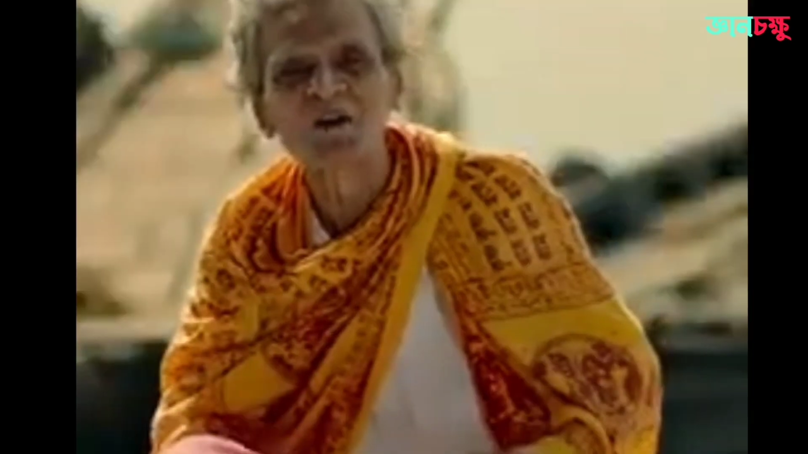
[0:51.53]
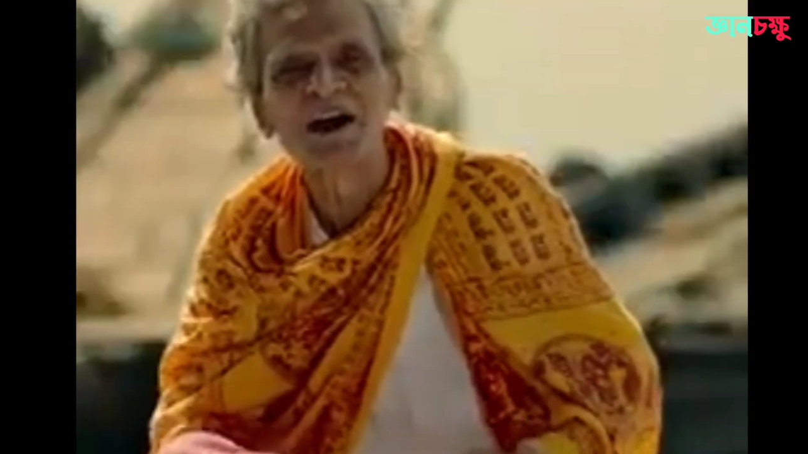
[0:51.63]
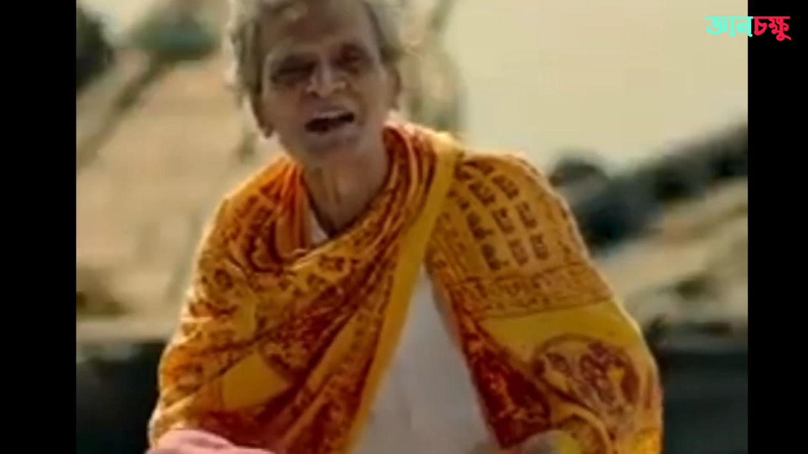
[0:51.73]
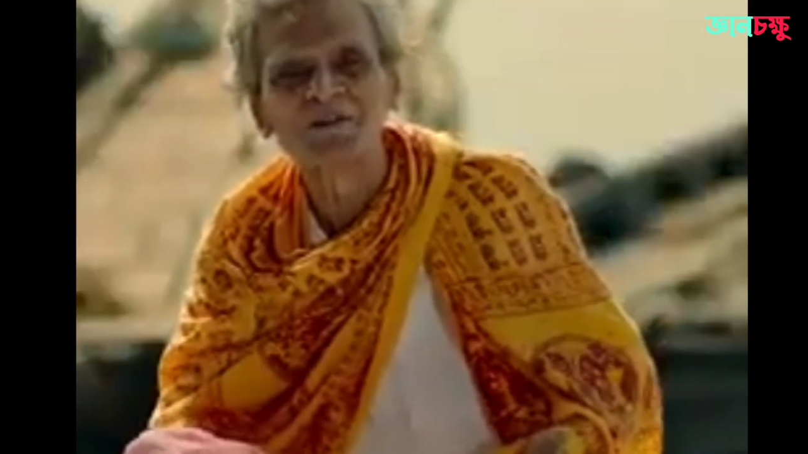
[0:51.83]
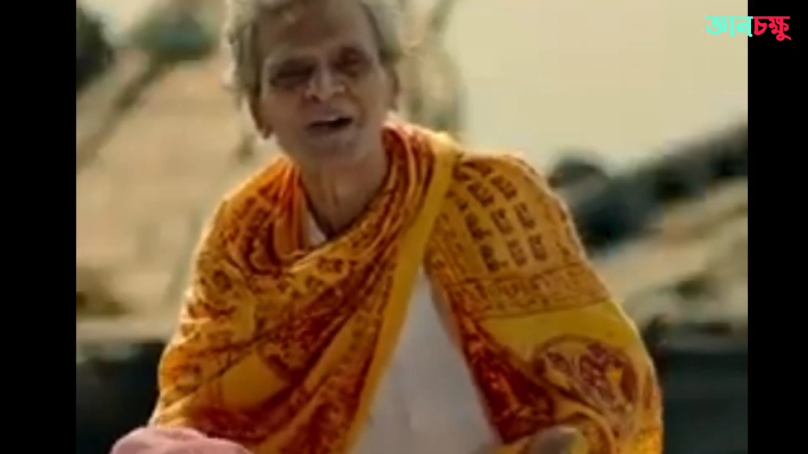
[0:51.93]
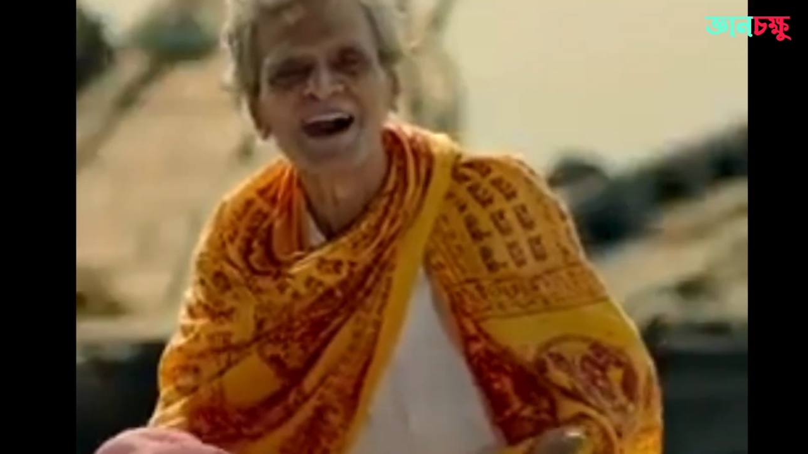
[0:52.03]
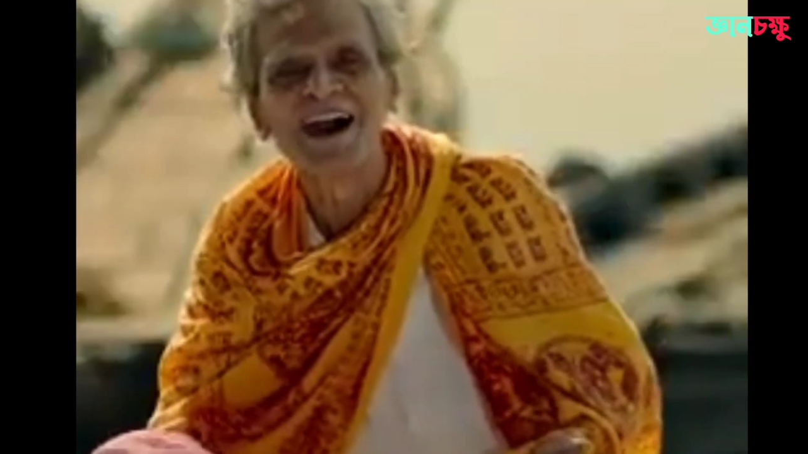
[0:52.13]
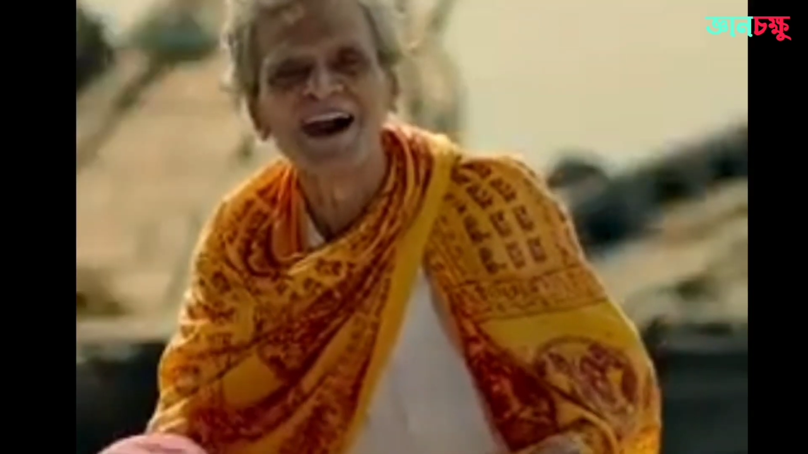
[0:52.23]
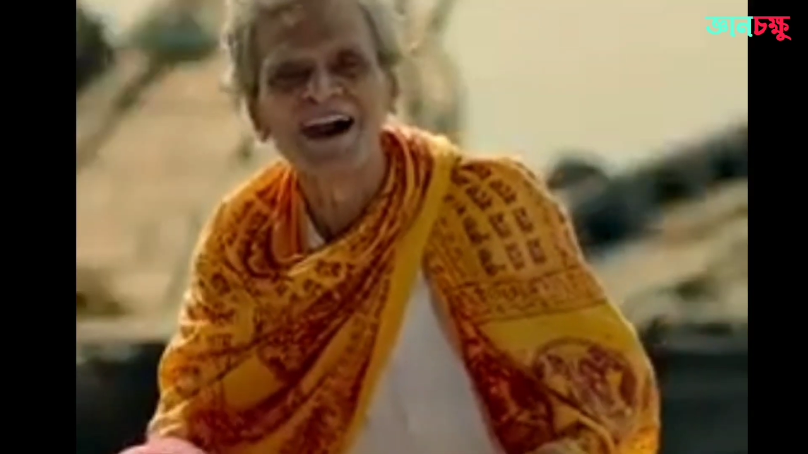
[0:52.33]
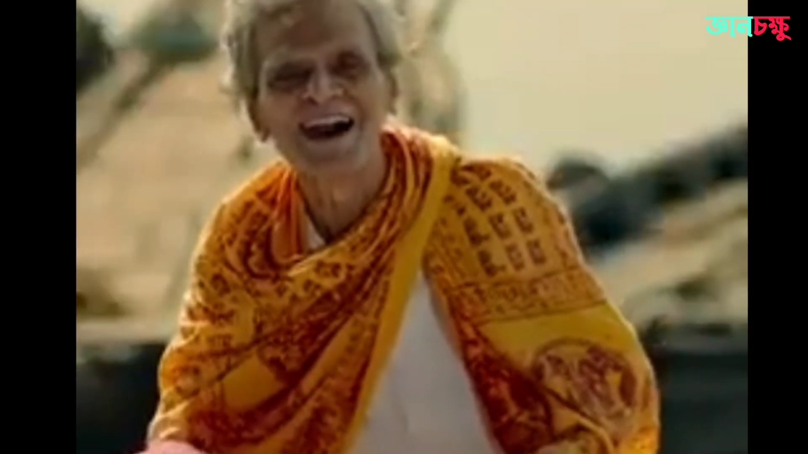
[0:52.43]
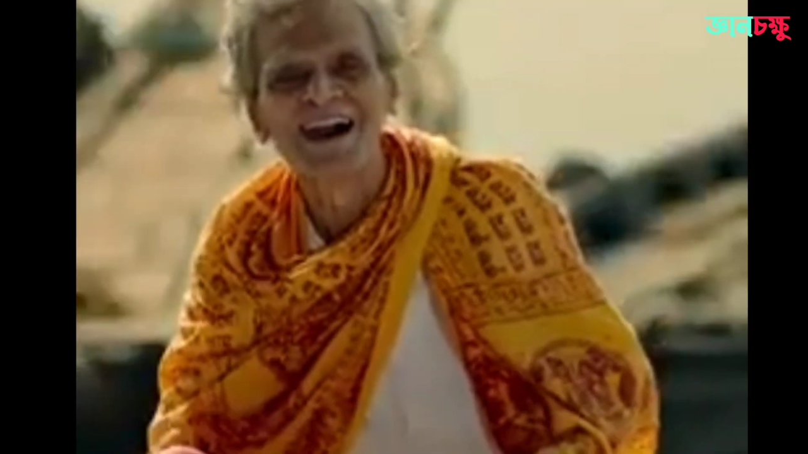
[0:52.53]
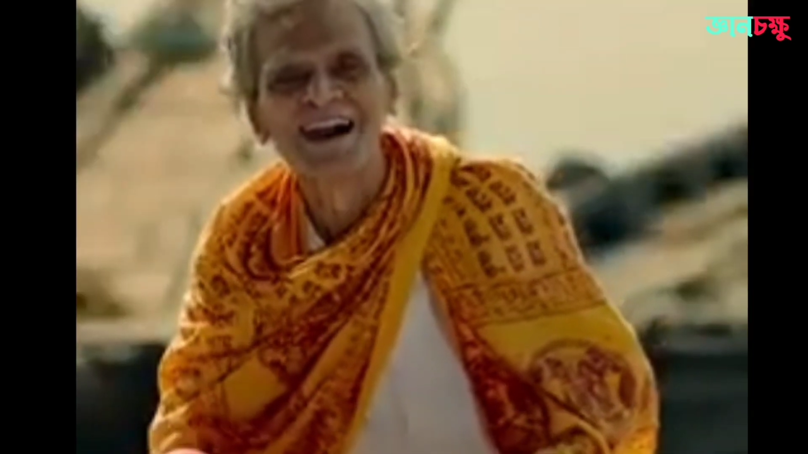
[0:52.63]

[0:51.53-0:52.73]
আইএ পাশ করেন